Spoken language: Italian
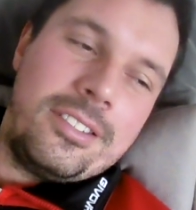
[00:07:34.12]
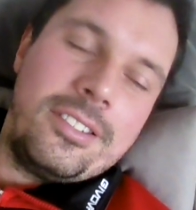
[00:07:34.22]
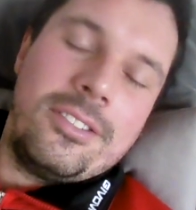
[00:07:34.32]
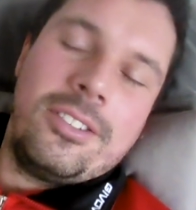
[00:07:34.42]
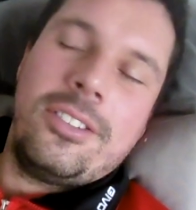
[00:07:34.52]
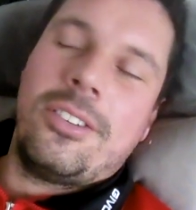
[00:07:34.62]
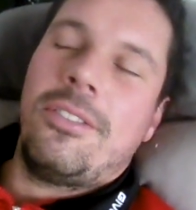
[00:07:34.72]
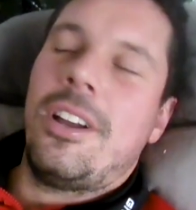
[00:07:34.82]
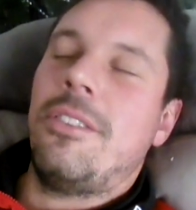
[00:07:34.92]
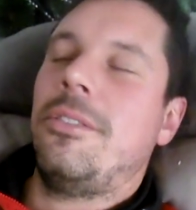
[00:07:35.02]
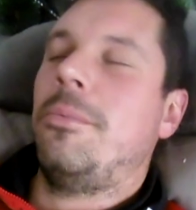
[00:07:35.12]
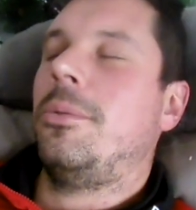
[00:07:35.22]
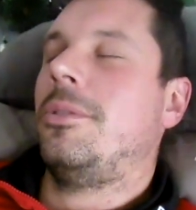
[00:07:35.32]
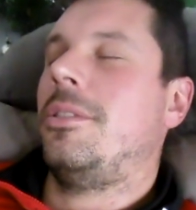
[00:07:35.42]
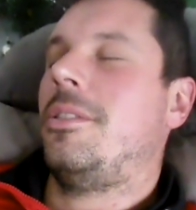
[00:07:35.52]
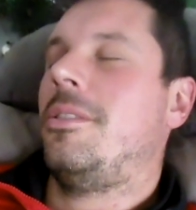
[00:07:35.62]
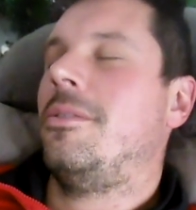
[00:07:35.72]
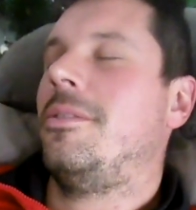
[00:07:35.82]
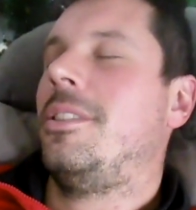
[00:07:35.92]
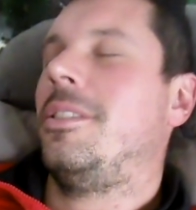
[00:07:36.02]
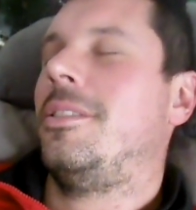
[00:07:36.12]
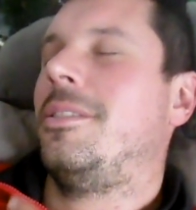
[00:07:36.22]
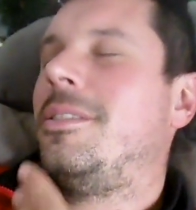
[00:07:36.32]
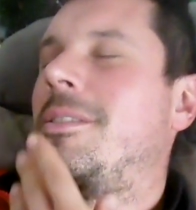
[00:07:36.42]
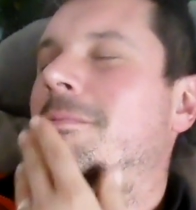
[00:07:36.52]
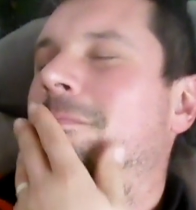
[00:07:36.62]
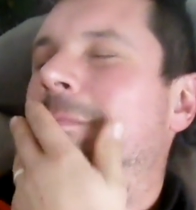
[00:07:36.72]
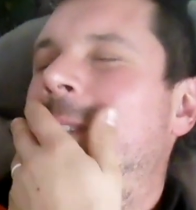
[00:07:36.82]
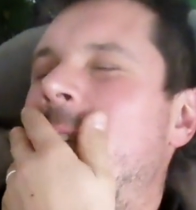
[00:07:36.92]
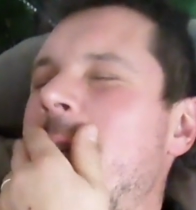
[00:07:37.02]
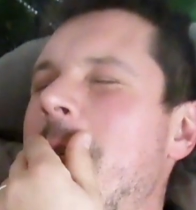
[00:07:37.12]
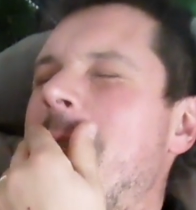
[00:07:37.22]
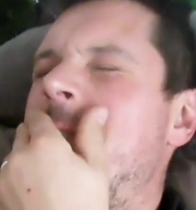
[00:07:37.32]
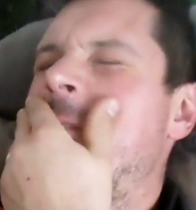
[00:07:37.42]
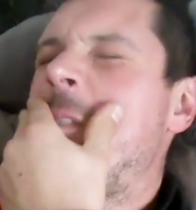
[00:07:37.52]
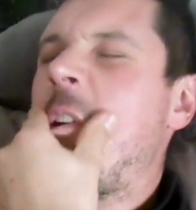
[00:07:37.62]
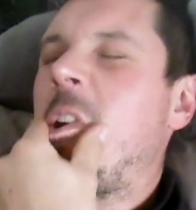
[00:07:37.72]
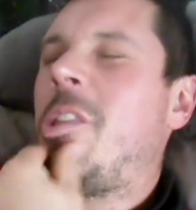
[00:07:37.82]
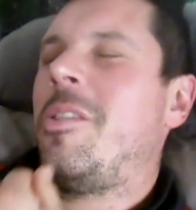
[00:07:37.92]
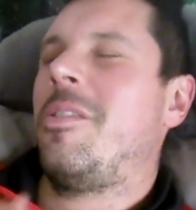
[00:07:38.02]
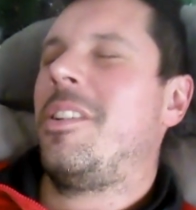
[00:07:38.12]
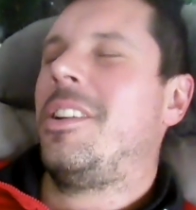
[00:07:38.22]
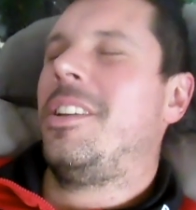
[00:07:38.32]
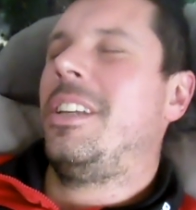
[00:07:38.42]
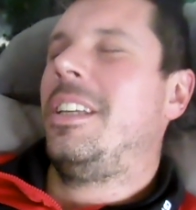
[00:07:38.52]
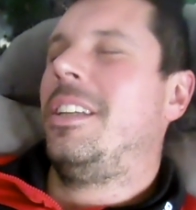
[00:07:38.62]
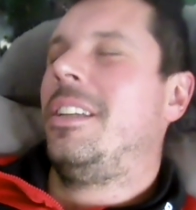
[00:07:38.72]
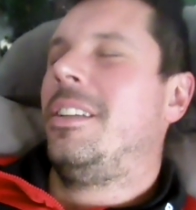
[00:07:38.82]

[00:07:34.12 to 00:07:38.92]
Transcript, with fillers: No, ritrovavo la posizione. Neanche adesso non la trovo.